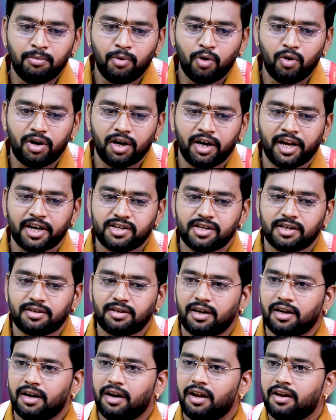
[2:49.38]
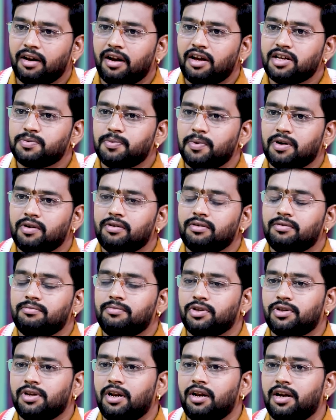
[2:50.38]
மூன்று நட்சத்திரங்களை கிராஸ் பண்ணோம்
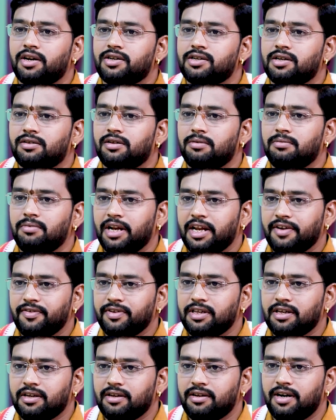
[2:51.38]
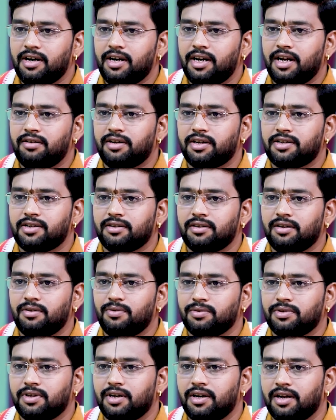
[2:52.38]
முதல் நட்சத்திரம் ரேவதி ரெண்டாவது
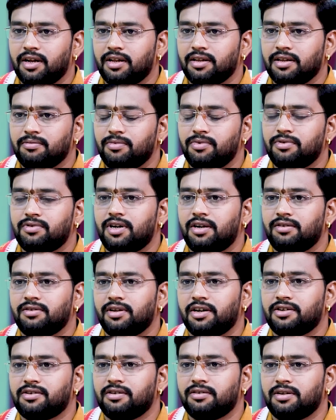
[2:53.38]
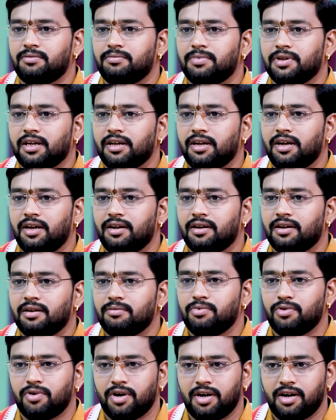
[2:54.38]
நட்சத்திரம் உத்திரட்டாதி மூன்றாவது நட்சத்திரம் பார்த்திங்கன்னா
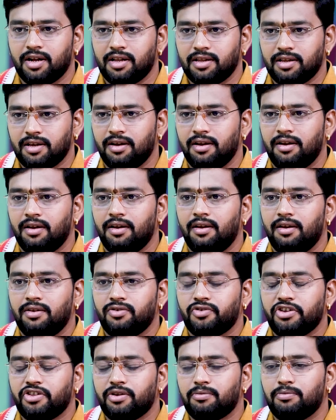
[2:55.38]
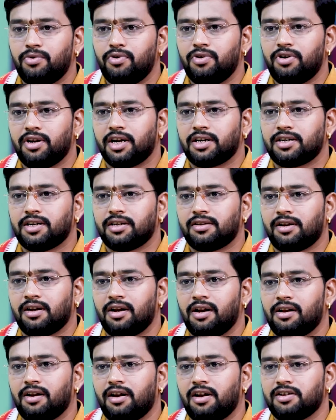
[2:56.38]
புரட்டாதி ஸோ இந்த மூன்று
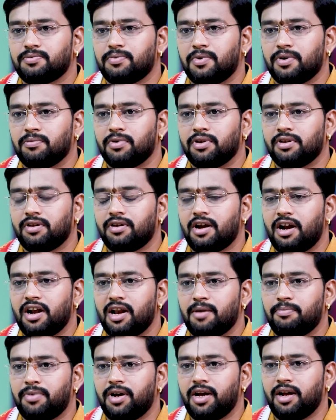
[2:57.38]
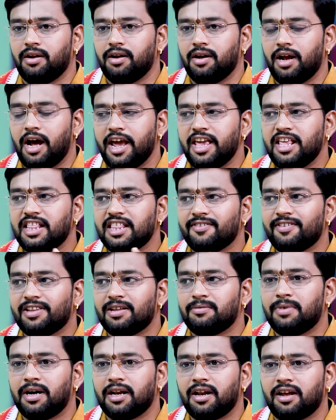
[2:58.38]
நட்சத்திரங்களை கிராஸ் பண்ணும் பொழுது கண்டிப்பாக ஐந்து
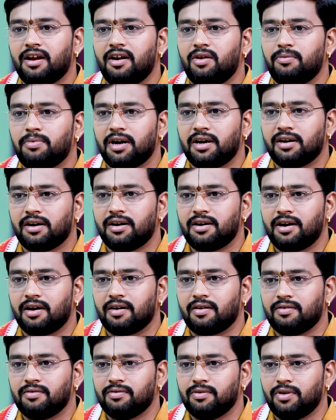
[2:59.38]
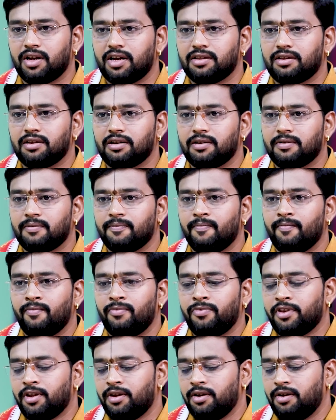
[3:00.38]
விதமான கெடு பலன்கள் நடக்கும் உலகத்துக்கு
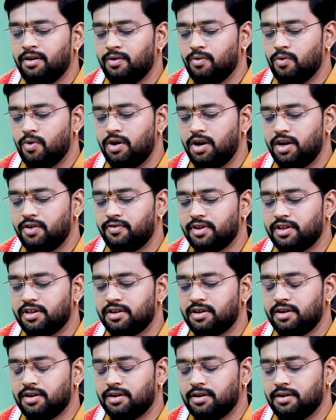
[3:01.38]
ஒன்று வந்து